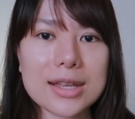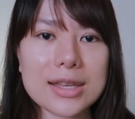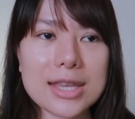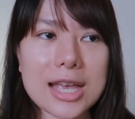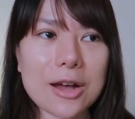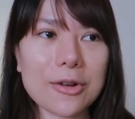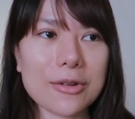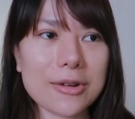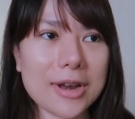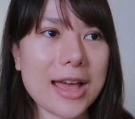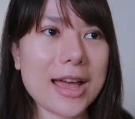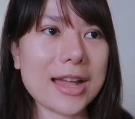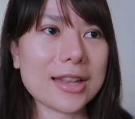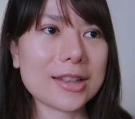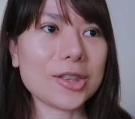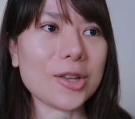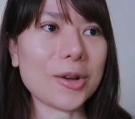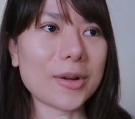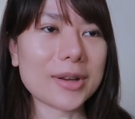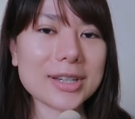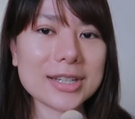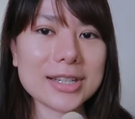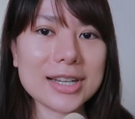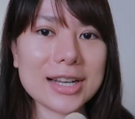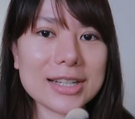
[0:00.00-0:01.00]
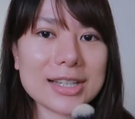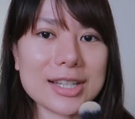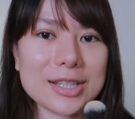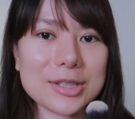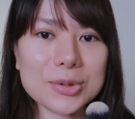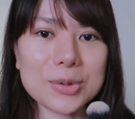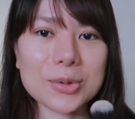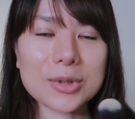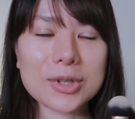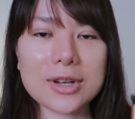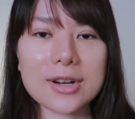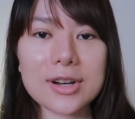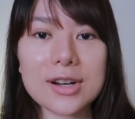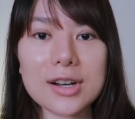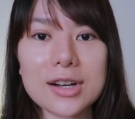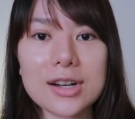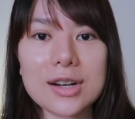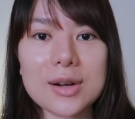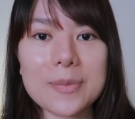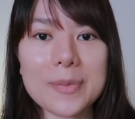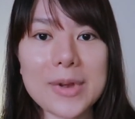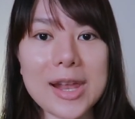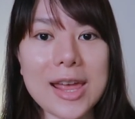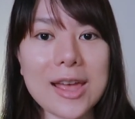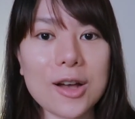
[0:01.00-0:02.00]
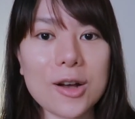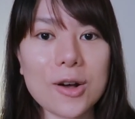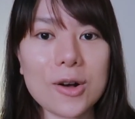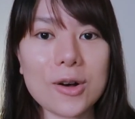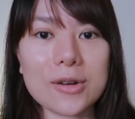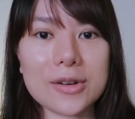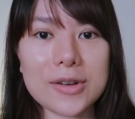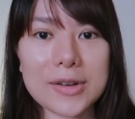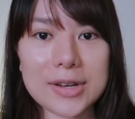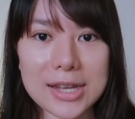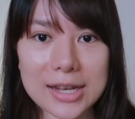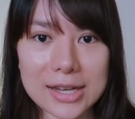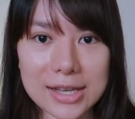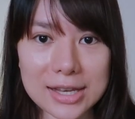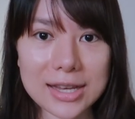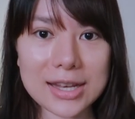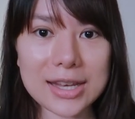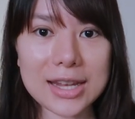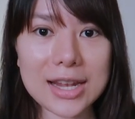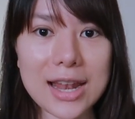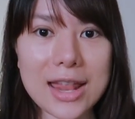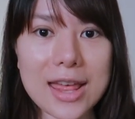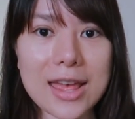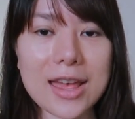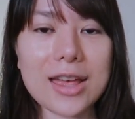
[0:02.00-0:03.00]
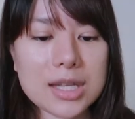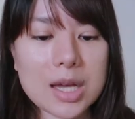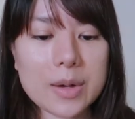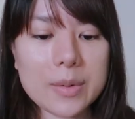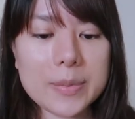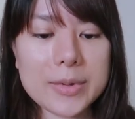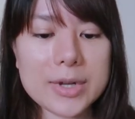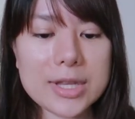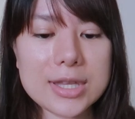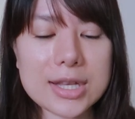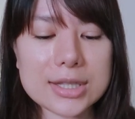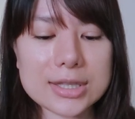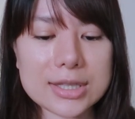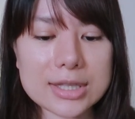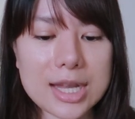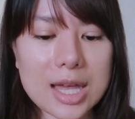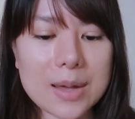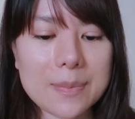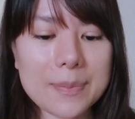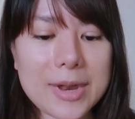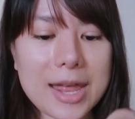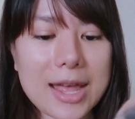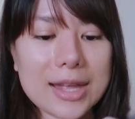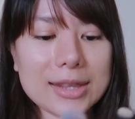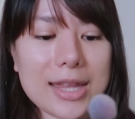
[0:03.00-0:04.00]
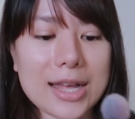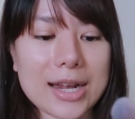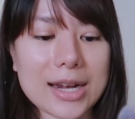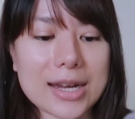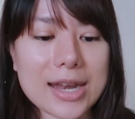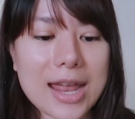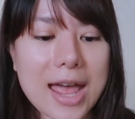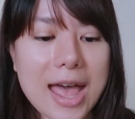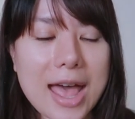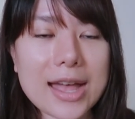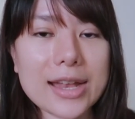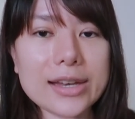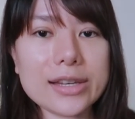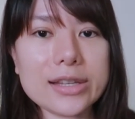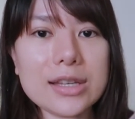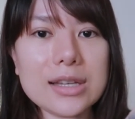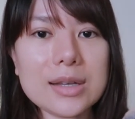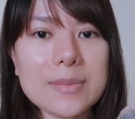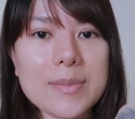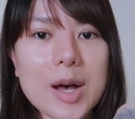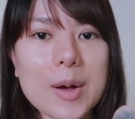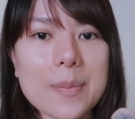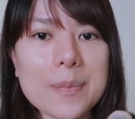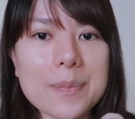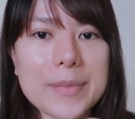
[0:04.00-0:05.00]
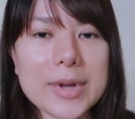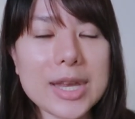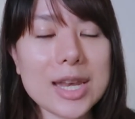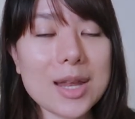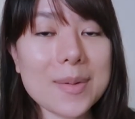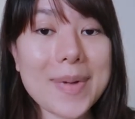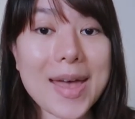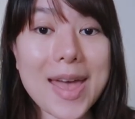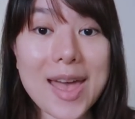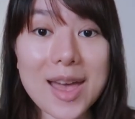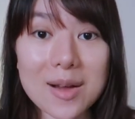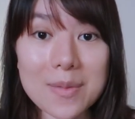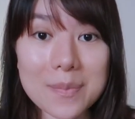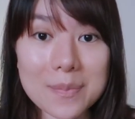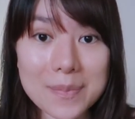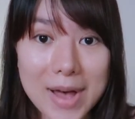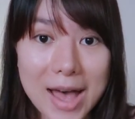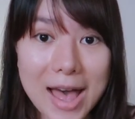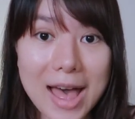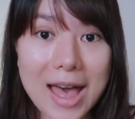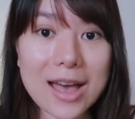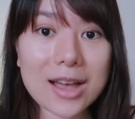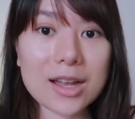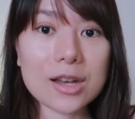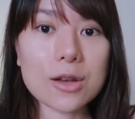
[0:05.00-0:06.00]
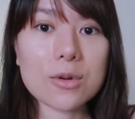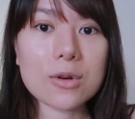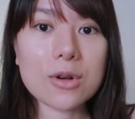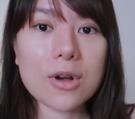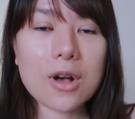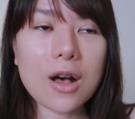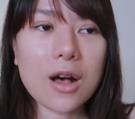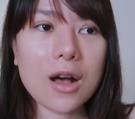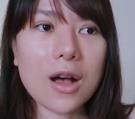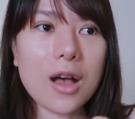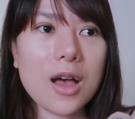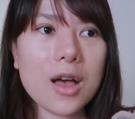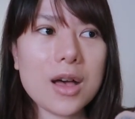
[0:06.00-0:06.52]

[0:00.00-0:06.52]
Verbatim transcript: ยาวนานต่อเนื่องที่สุดก็คือแปรงของ Real Techniques นี่แหละถ้าเพื่อนอยากจะได้แปรงแต่งหน้าที่แบบไม่ได้แพงมากแล้วก็